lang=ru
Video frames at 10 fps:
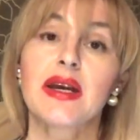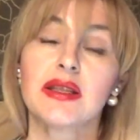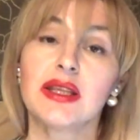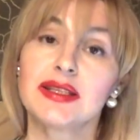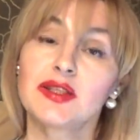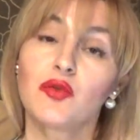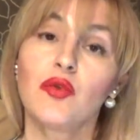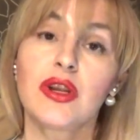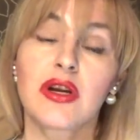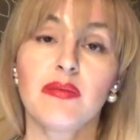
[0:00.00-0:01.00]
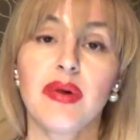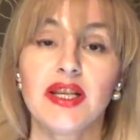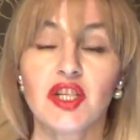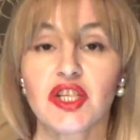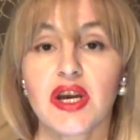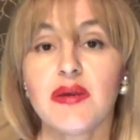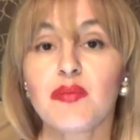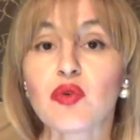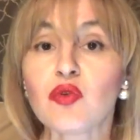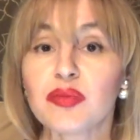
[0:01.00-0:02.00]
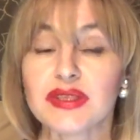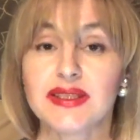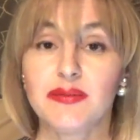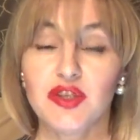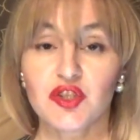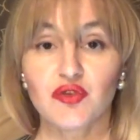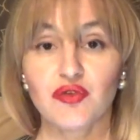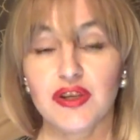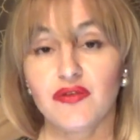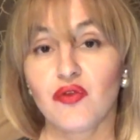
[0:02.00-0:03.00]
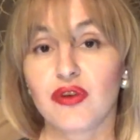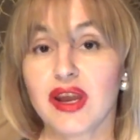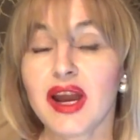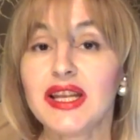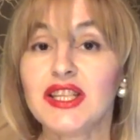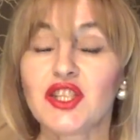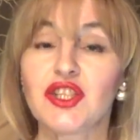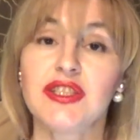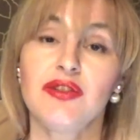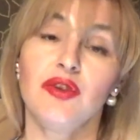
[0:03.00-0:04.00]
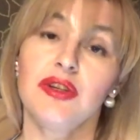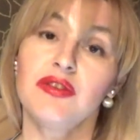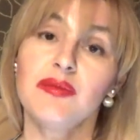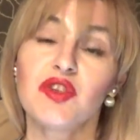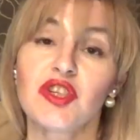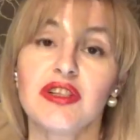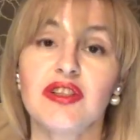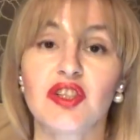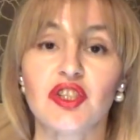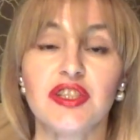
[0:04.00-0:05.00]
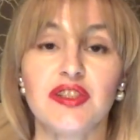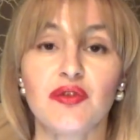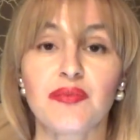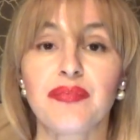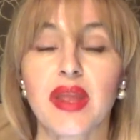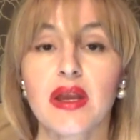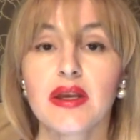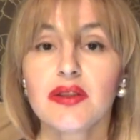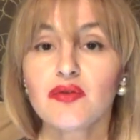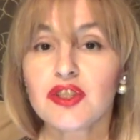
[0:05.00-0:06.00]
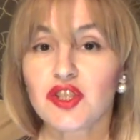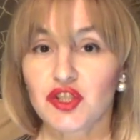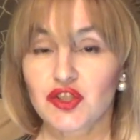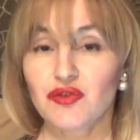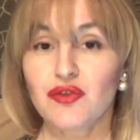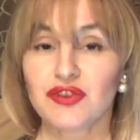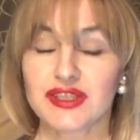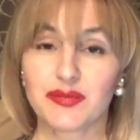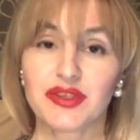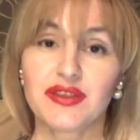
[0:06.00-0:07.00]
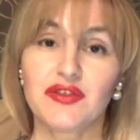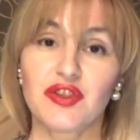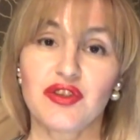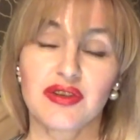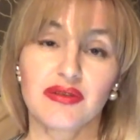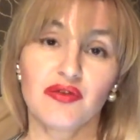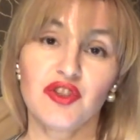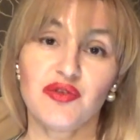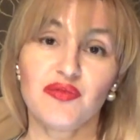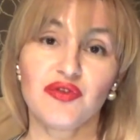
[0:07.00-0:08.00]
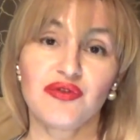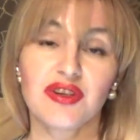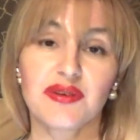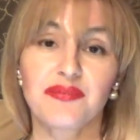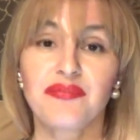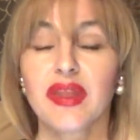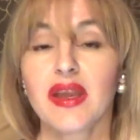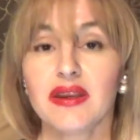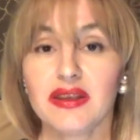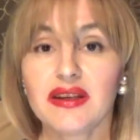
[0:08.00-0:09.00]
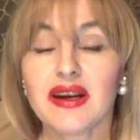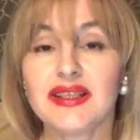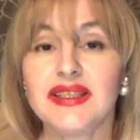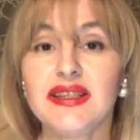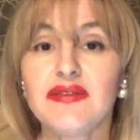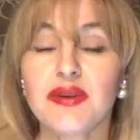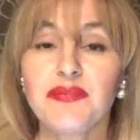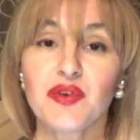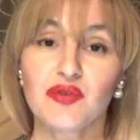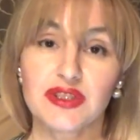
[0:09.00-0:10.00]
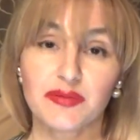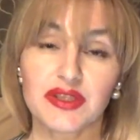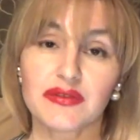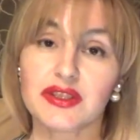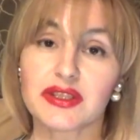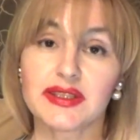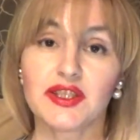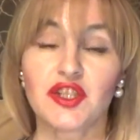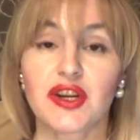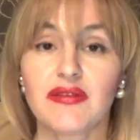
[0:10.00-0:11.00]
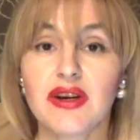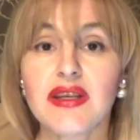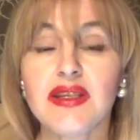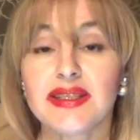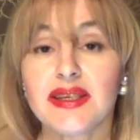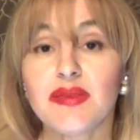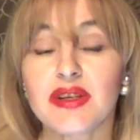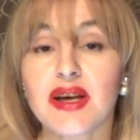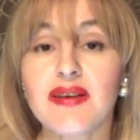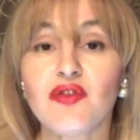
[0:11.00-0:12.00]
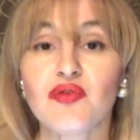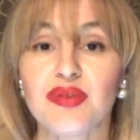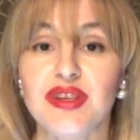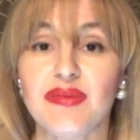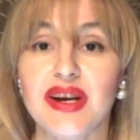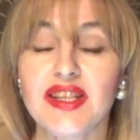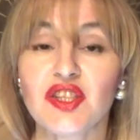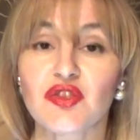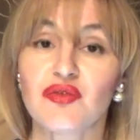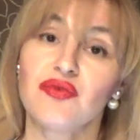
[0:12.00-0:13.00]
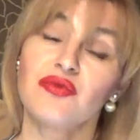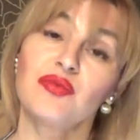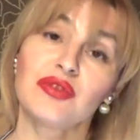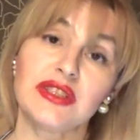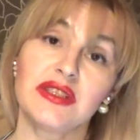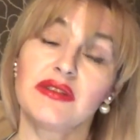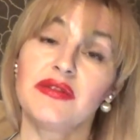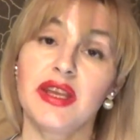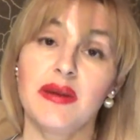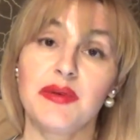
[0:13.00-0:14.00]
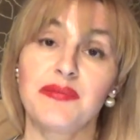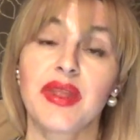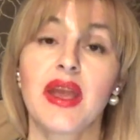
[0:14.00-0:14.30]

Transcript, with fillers: насколько большая пропасть между его реальной жизнью и вымышленной жизнью. Но ну, зачастую он испытывает очень много негатива, он испытывает разочарование, и самое главное, он понимает, что он упустил время.